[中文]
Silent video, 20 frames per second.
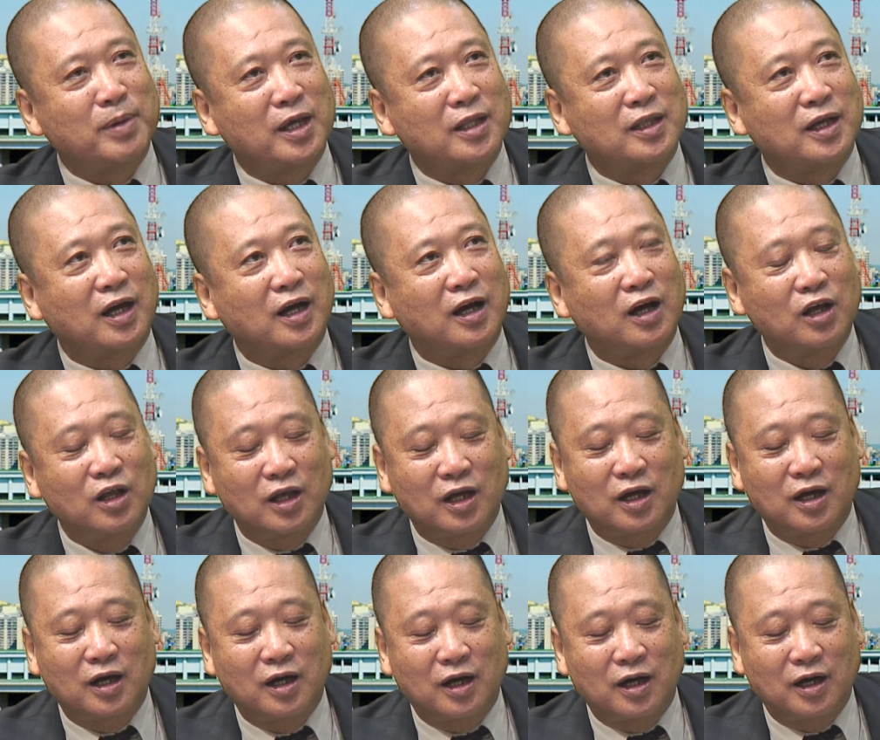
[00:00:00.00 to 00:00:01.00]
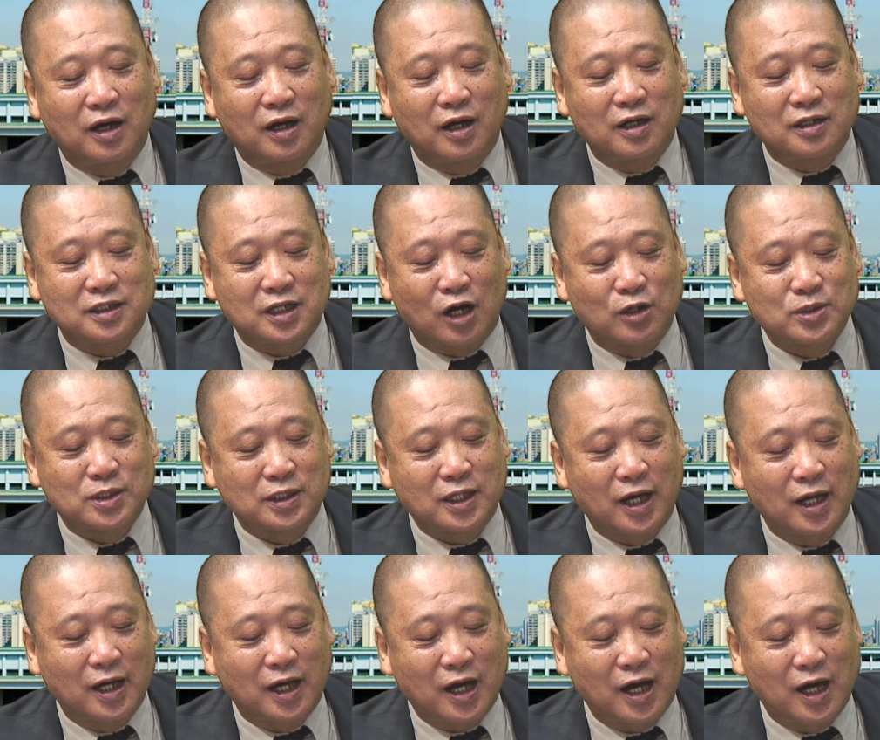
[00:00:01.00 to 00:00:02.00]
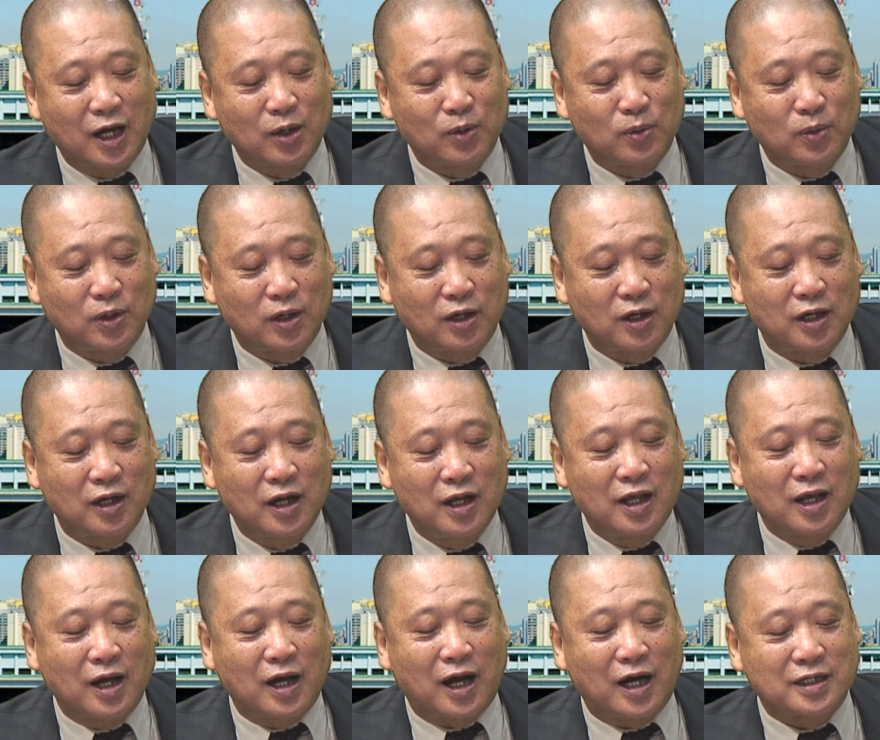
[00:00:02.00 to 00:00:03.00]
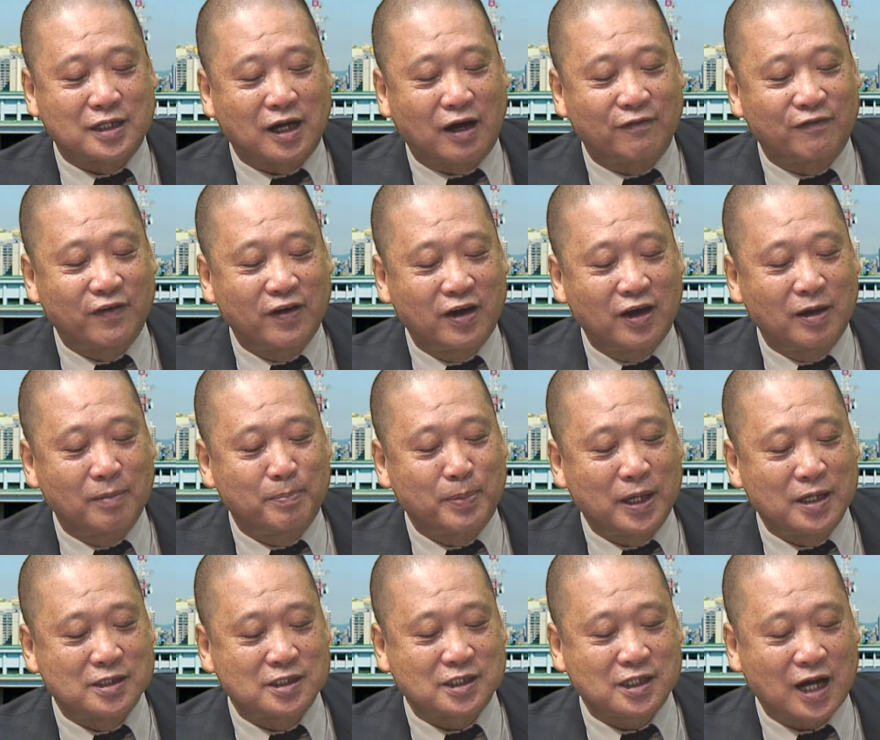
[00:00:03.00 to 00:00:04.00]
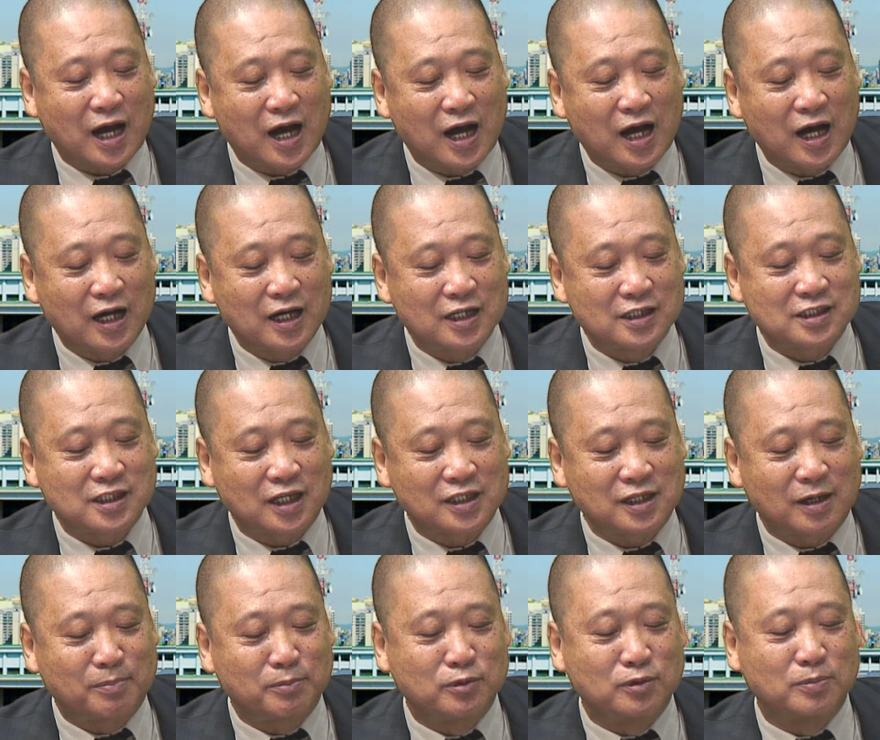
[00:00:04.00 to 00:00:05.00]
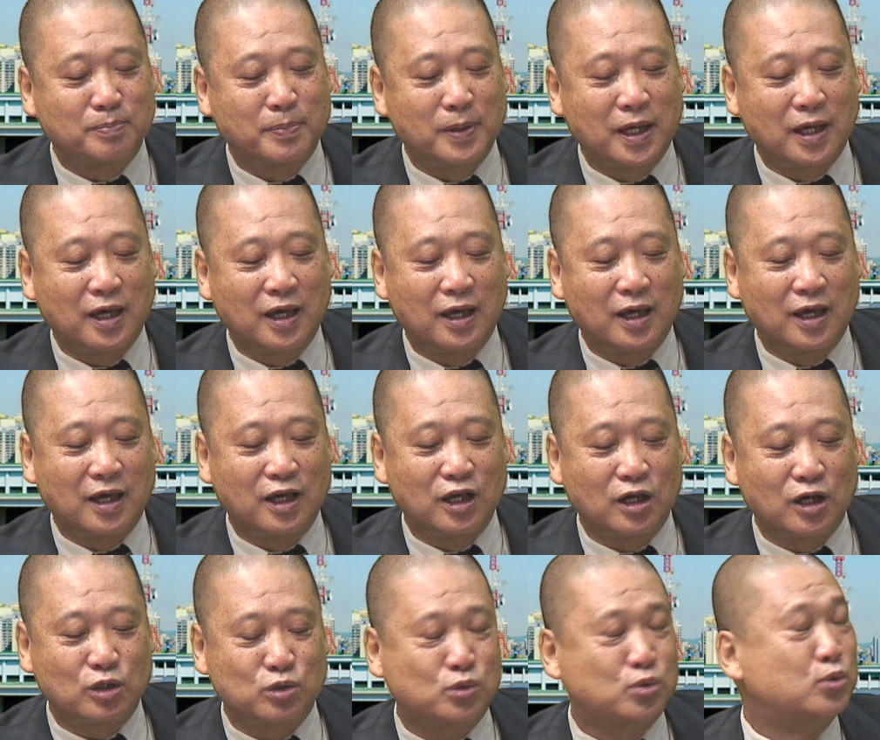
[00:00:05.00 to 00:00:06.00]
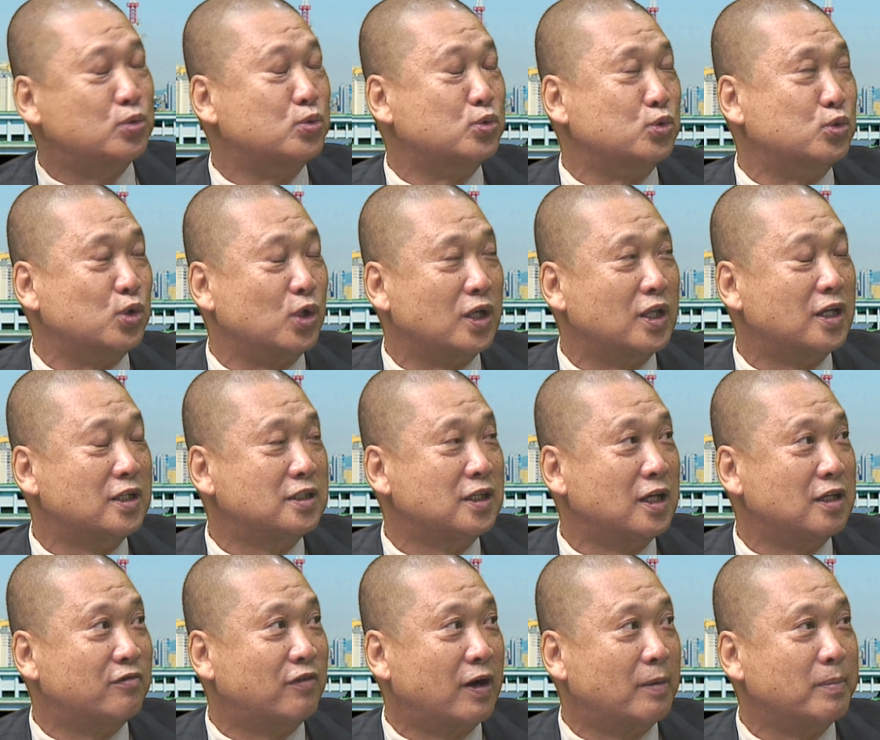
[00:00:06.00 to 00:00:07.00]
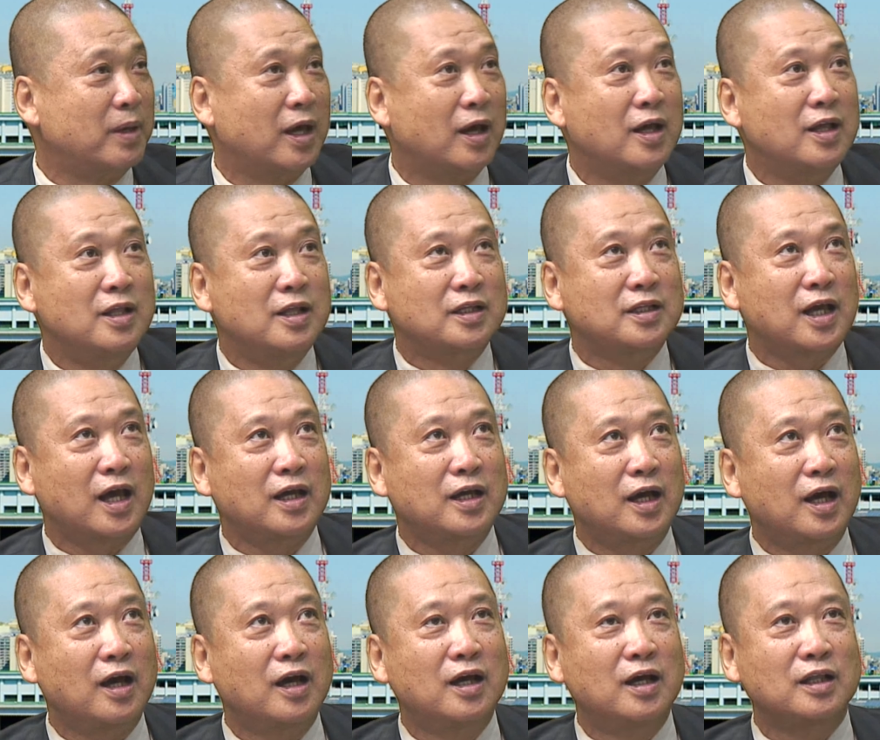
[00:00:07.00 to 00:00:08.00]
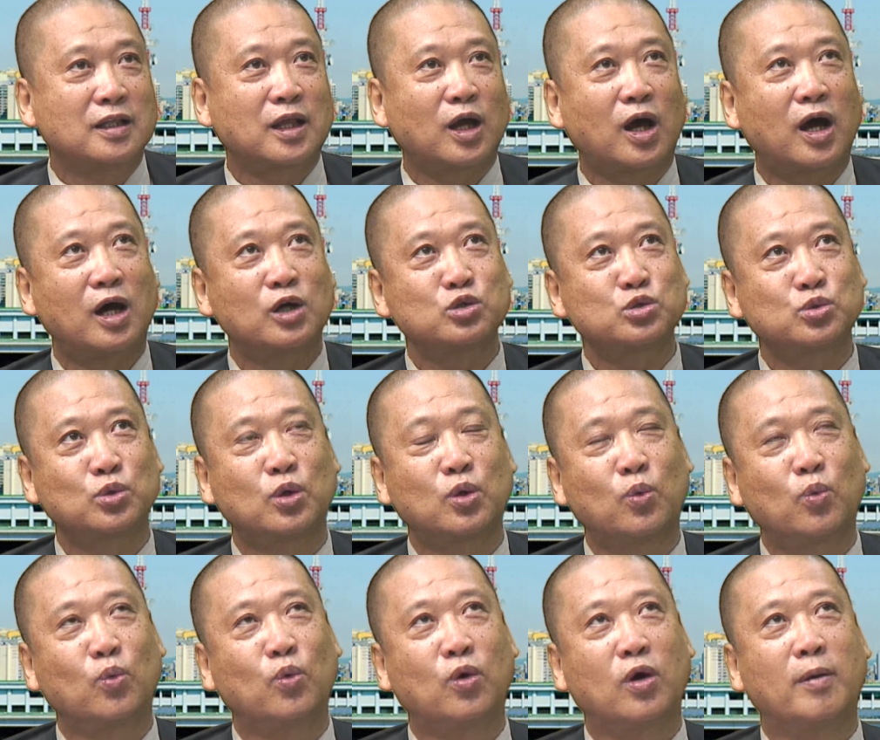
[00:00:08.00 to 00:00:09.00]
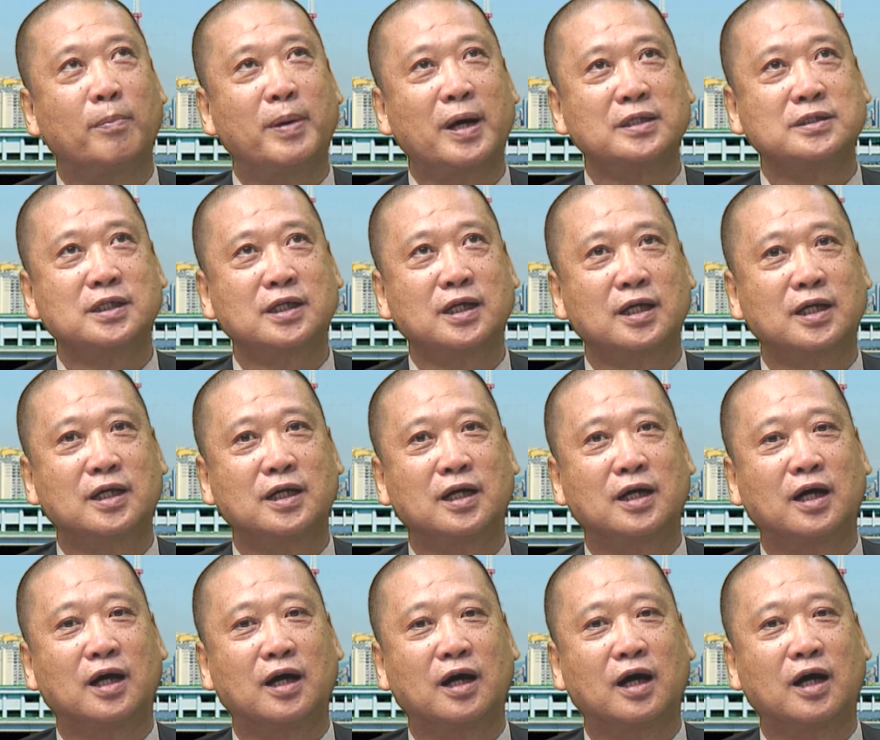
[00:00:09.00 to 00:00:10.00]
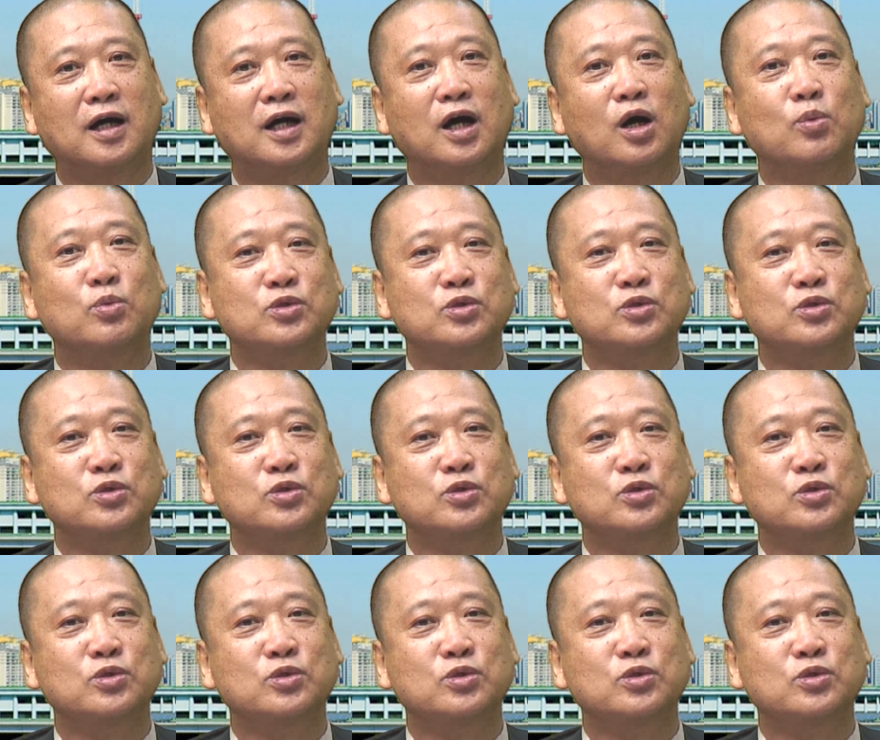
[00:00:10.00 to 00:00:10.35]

面呢，朝鲜他也看过卡扎菲被杀和萨达姆被处决的这一方面，他说我把这个核